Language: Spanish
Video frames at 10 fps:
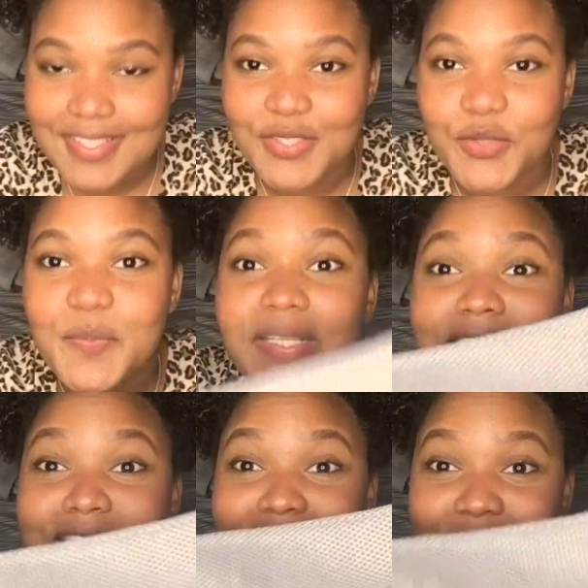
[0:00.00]
Súper
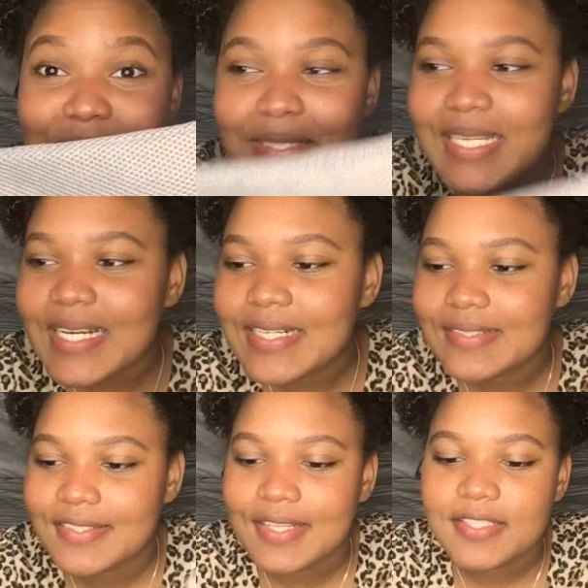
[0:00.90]
chulo O
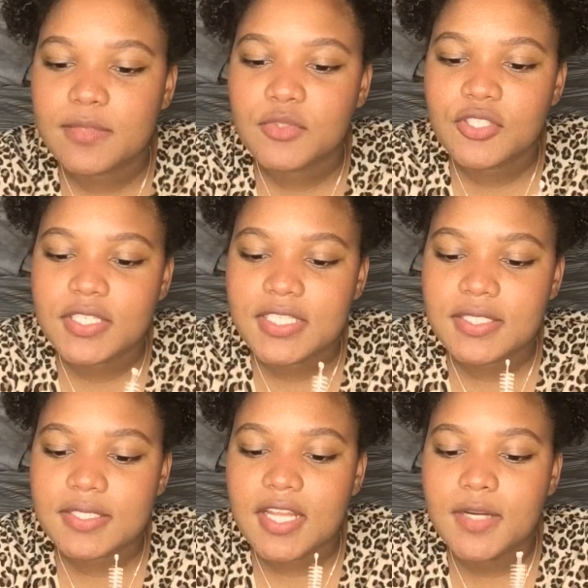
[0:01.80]
sea, hace mucho que
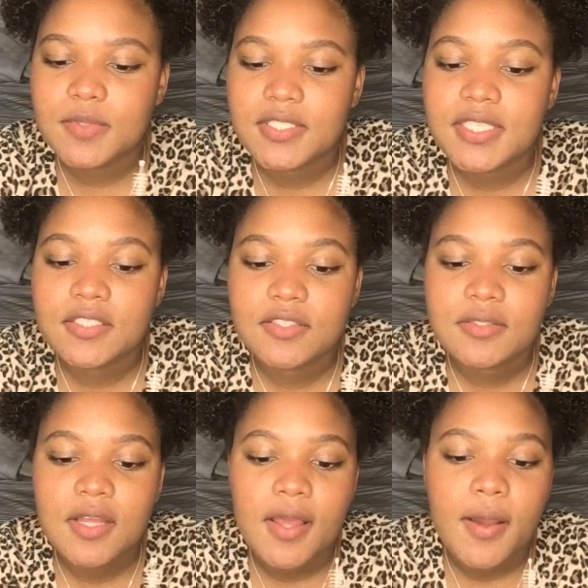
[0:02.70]
necesitábamos eso
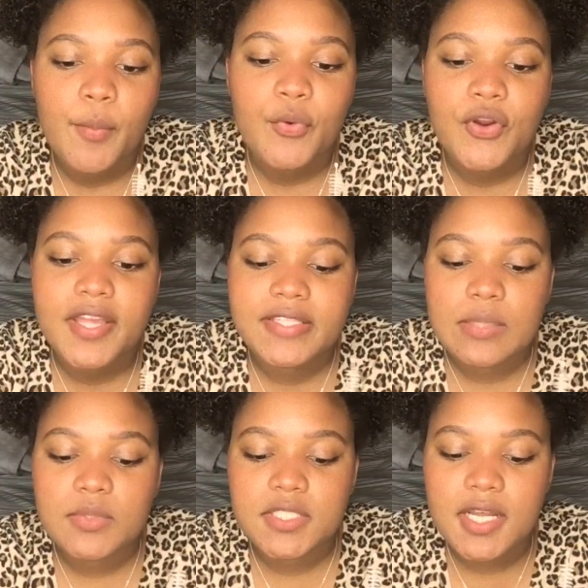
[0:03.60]
porque
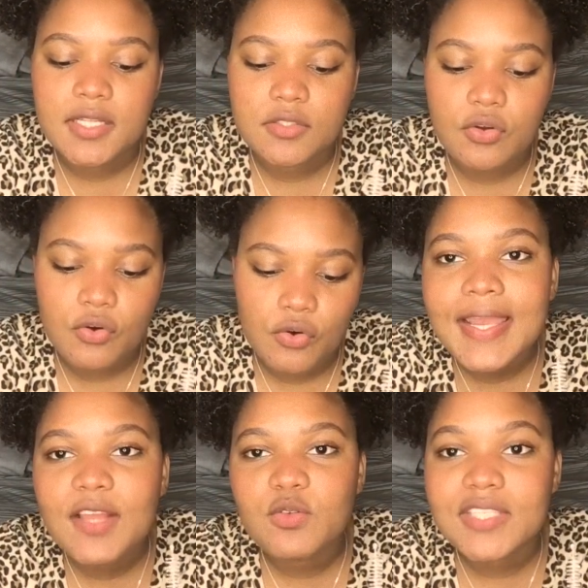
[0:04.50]
estamos dejando
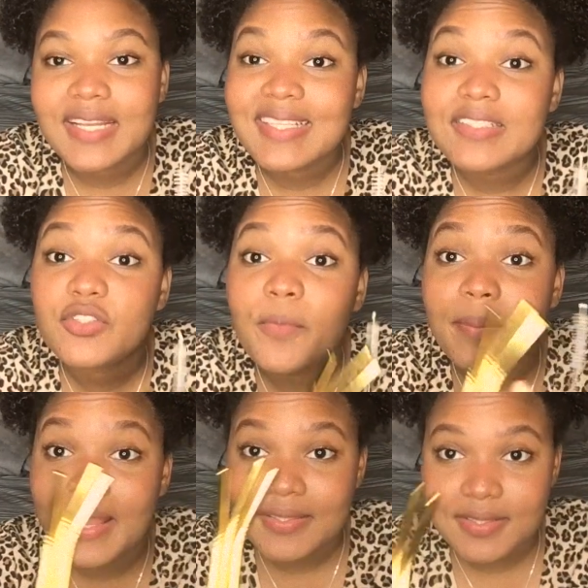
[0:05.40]
el usar tanto
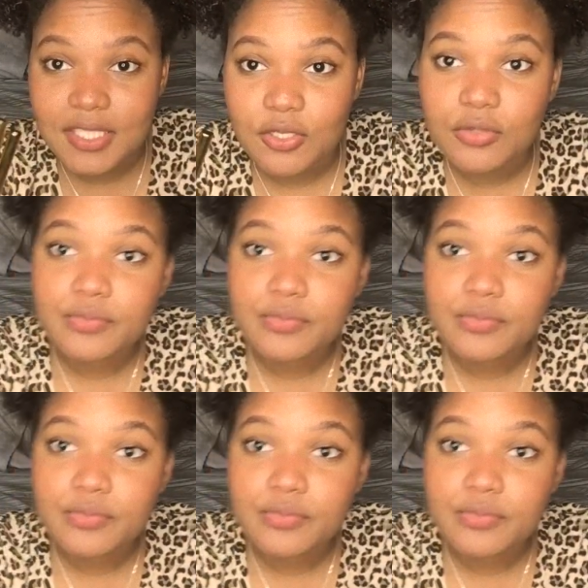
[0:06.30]
plástico.